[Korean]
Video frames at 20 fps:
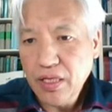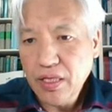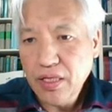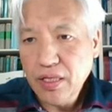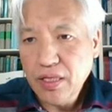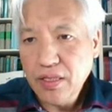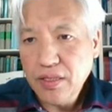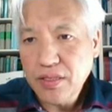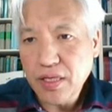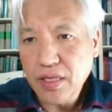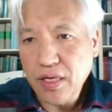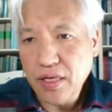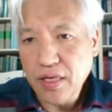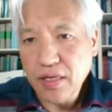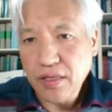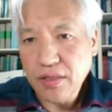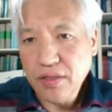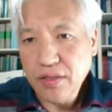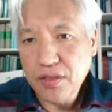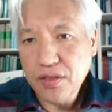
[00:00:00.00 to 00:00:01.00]

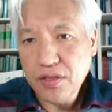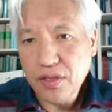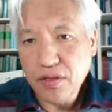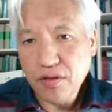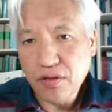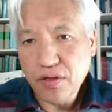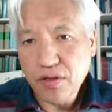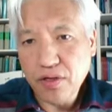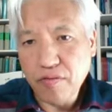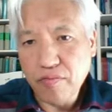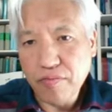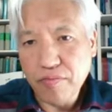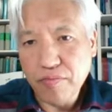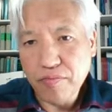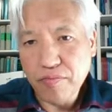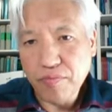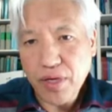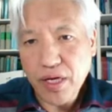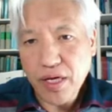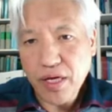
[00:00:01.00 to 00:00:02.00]
자 그래서 여기는
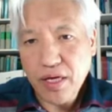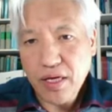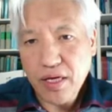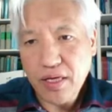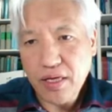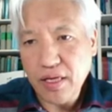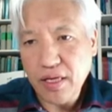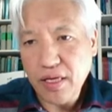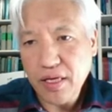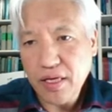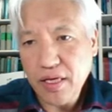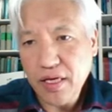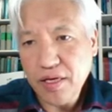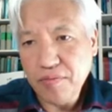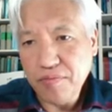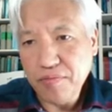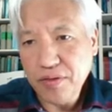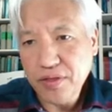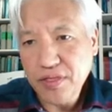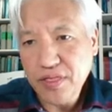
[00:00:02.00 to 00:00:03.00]

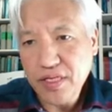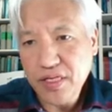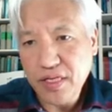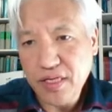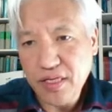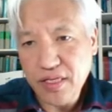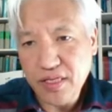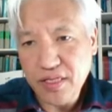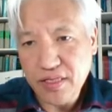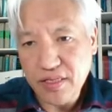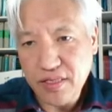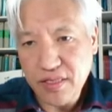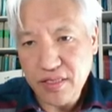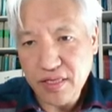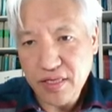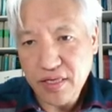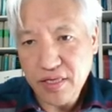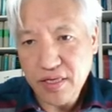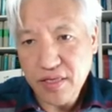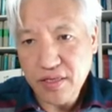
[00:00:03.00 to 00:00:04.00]
마라켐 테
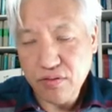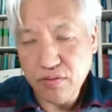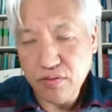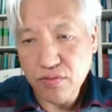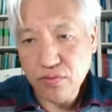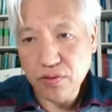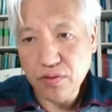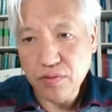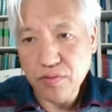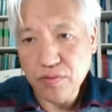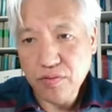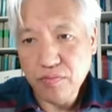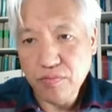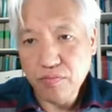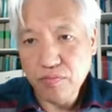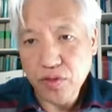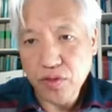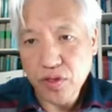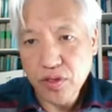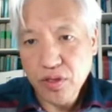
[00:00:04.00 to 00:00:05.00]
다크우
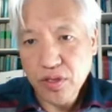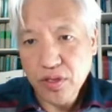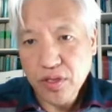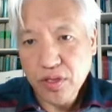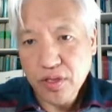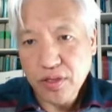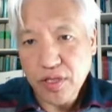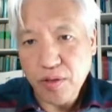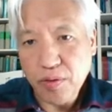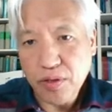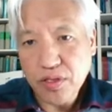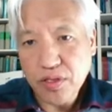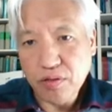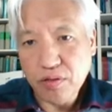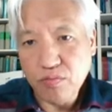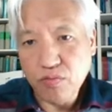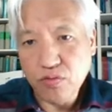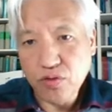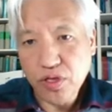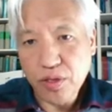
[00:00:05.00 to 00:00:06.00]
내 백성을
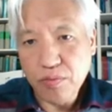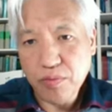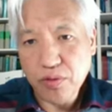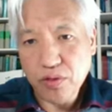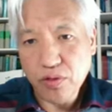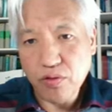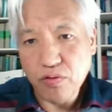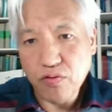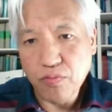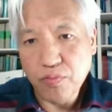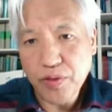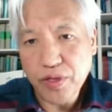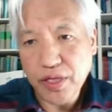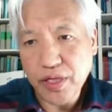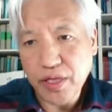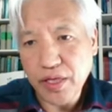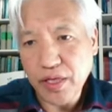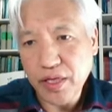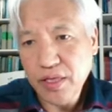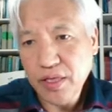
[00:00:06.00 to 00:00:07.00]
뭉개버리고
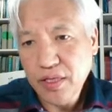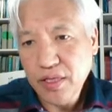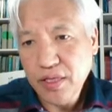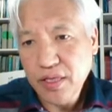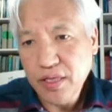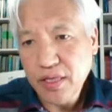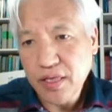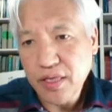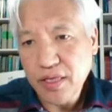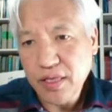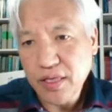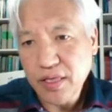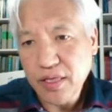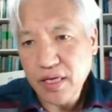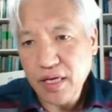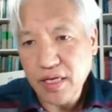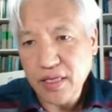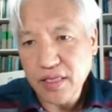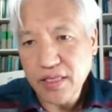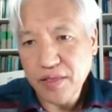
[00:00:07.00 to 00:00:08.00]
오펜에 어,
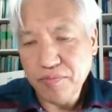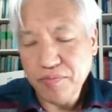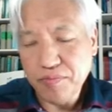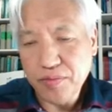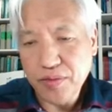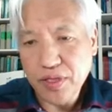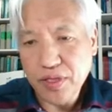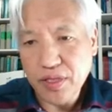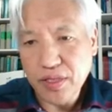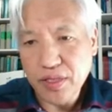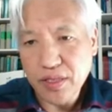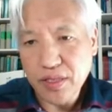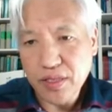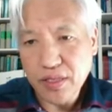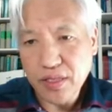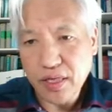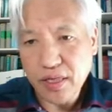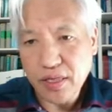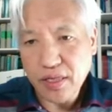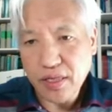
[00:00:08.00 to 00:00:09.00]
아님 에, 예,
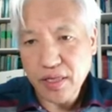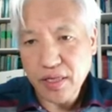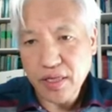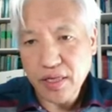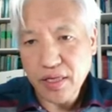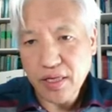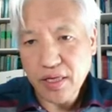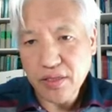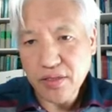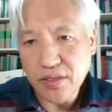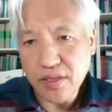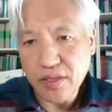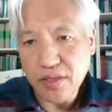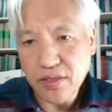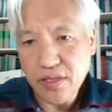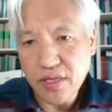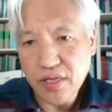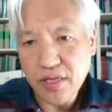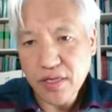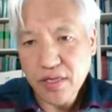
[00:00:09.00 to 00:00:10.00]
가, 가난한 자를
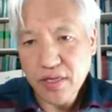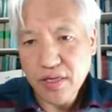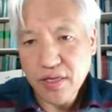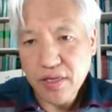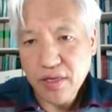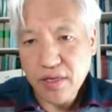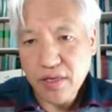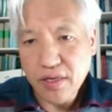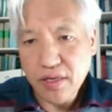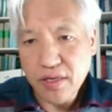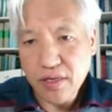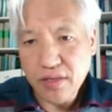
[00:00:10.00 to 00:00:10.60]
테 어,